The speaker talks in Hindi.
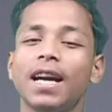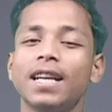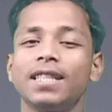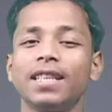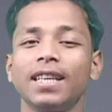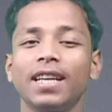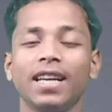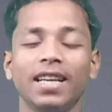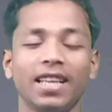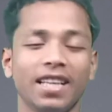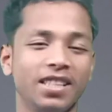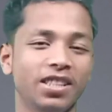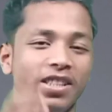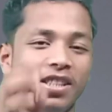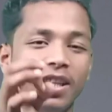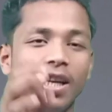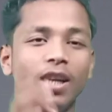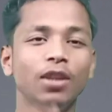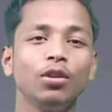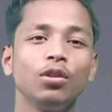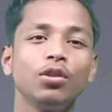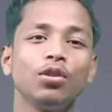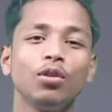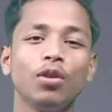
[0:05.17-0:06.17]
कैसे करें जी
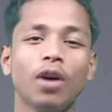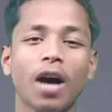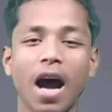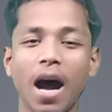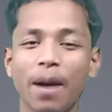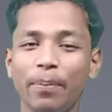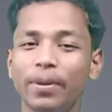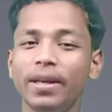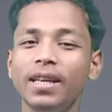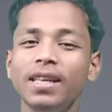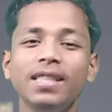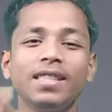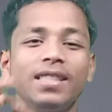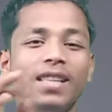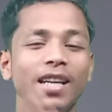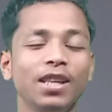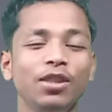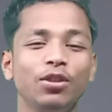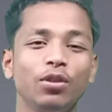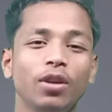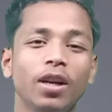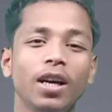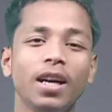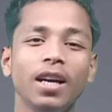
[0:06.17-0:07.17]
हां दोस्तों आपने
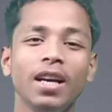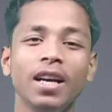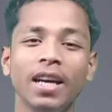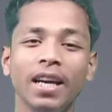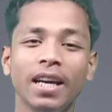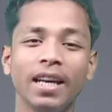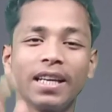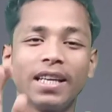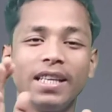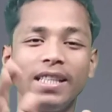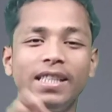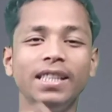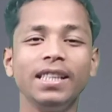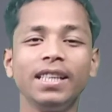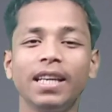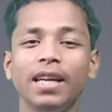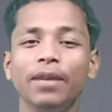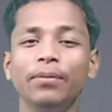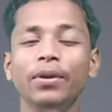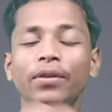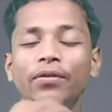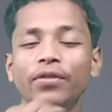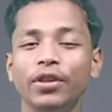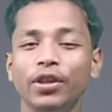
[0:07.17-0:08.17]
सही सुना किसी
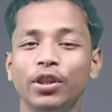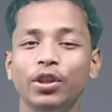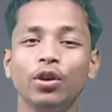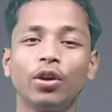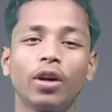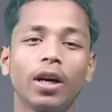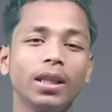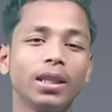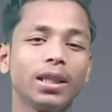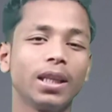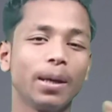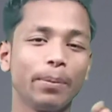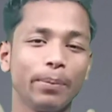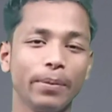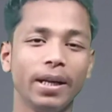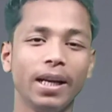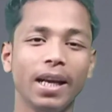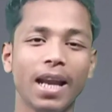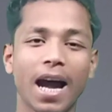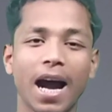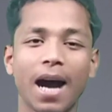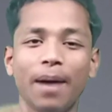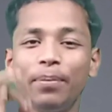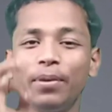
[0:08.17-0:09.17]
के भी वीडियो का
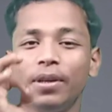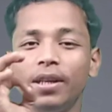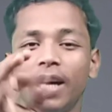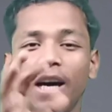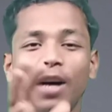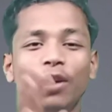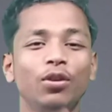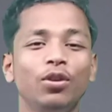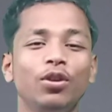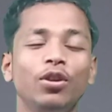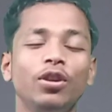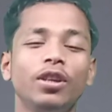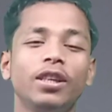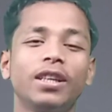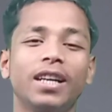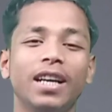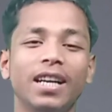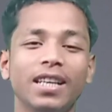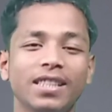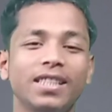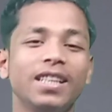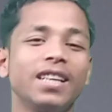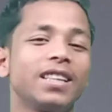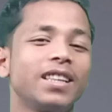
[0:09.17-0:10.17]
थंबनेल आप डाउनलोड
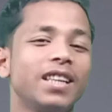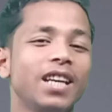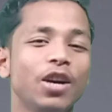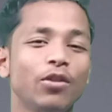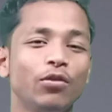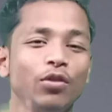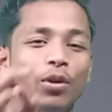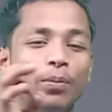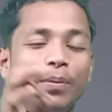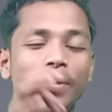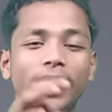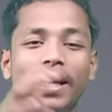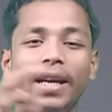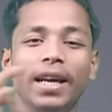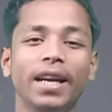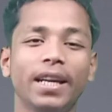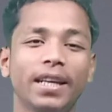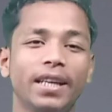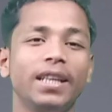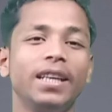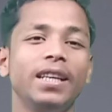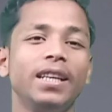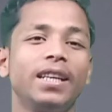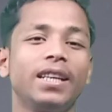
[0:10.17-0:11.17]
कर सकते हैं वो भी
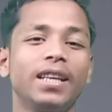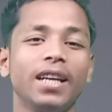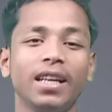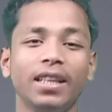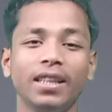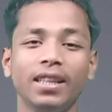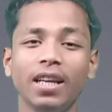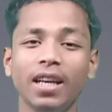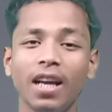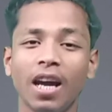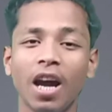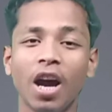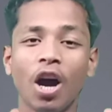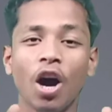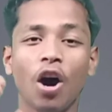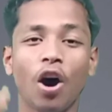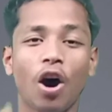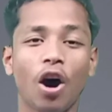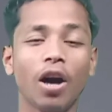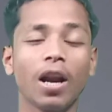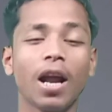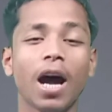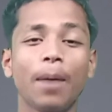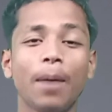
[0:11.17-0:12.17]
एक क्लिक के अंदर
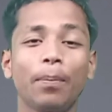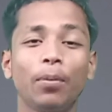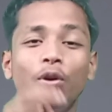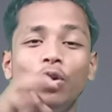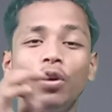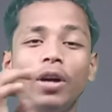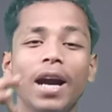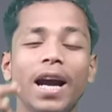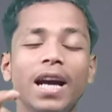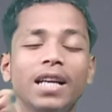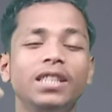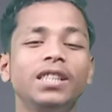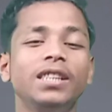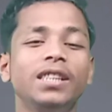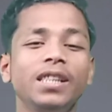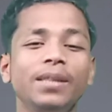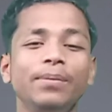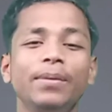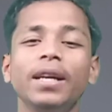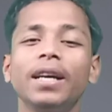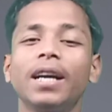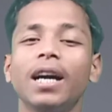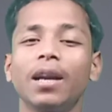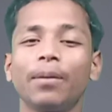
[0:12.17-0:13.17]
और आप लोग एच
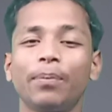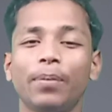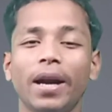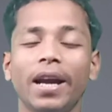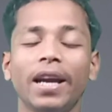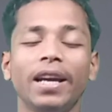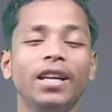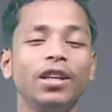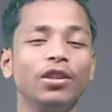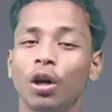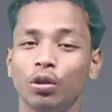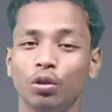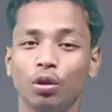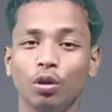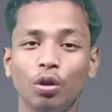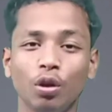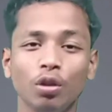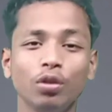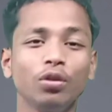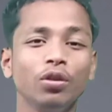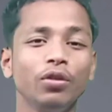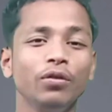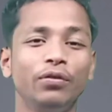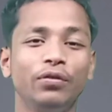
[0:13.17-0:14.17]
में कर पाएंगे तो,
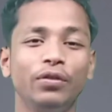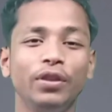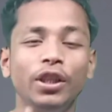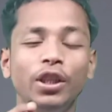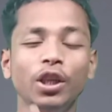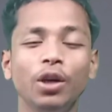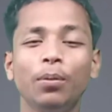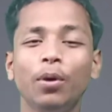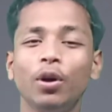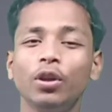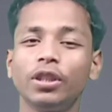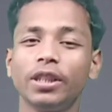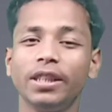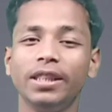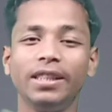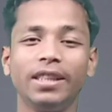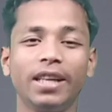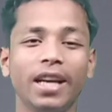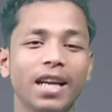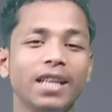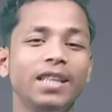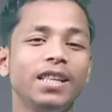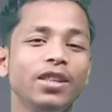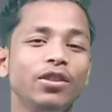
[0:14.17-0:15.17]
दोस्तों वीडियो बहुत
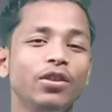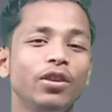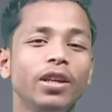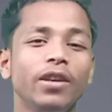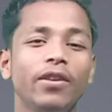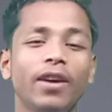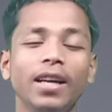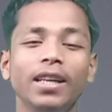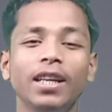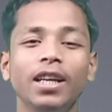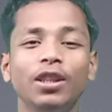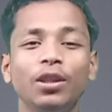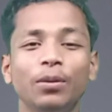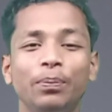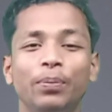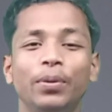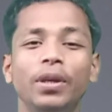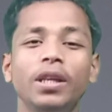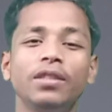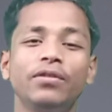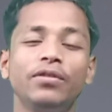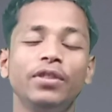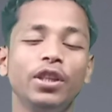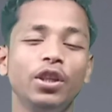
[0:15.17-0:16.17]
इंटरेस्टिंग होने वाली है तो
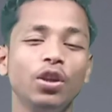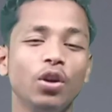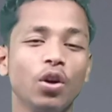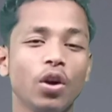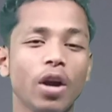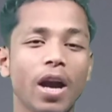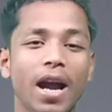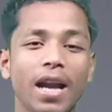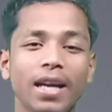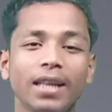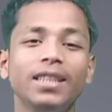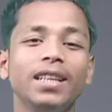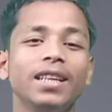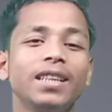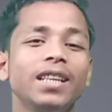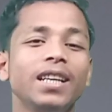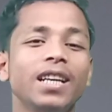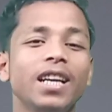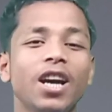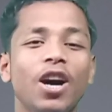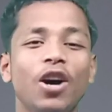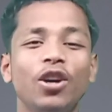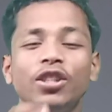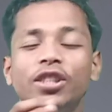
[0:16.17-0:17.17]
प्लीज़ वीडियो को एंड तक
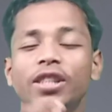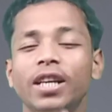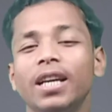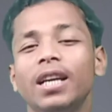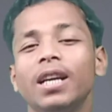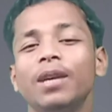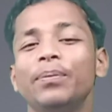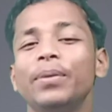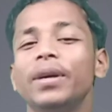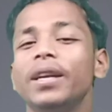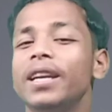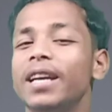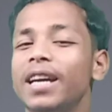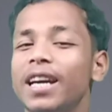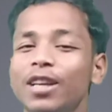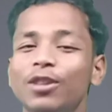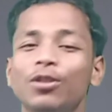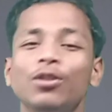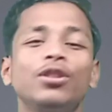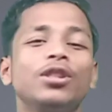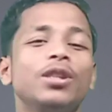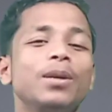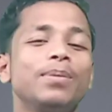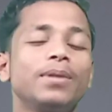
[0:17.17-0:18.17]
देखें और चैनल पर नए
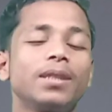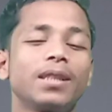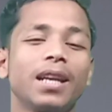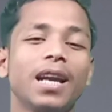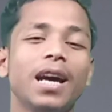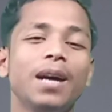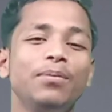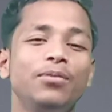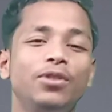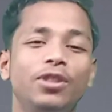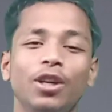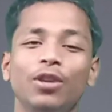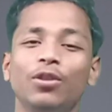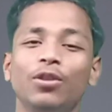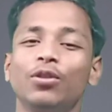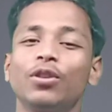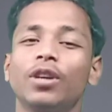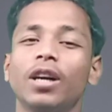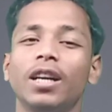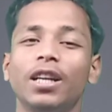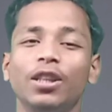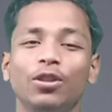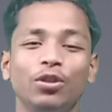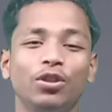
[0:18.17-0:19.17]
हैं तो सब्सक्राइब
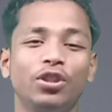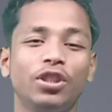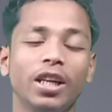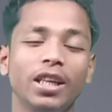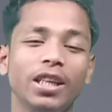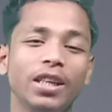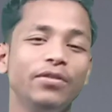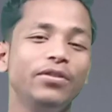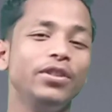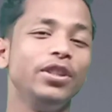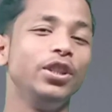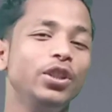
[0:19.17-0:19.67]
जरूर करें तो चलिए